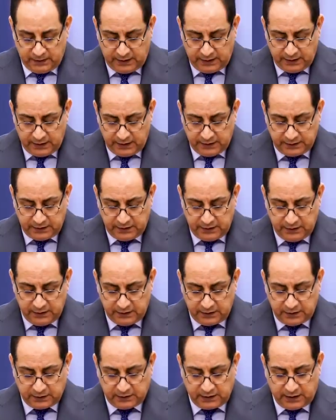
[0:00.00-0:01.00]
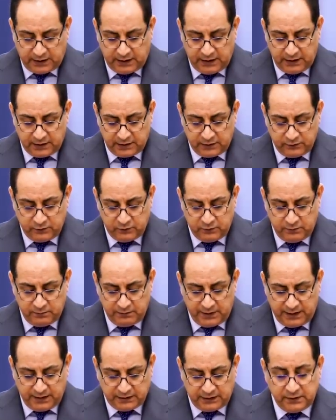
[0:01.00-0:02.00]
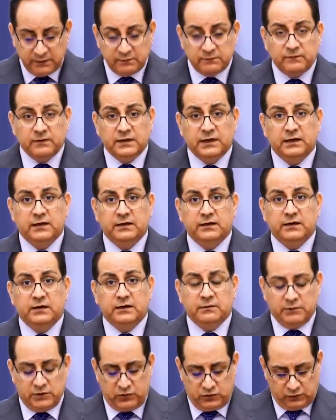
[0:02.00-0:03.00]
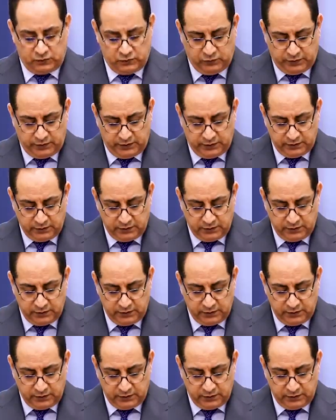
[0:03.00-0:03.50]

التي تتعارض مع تنفيذ المشروع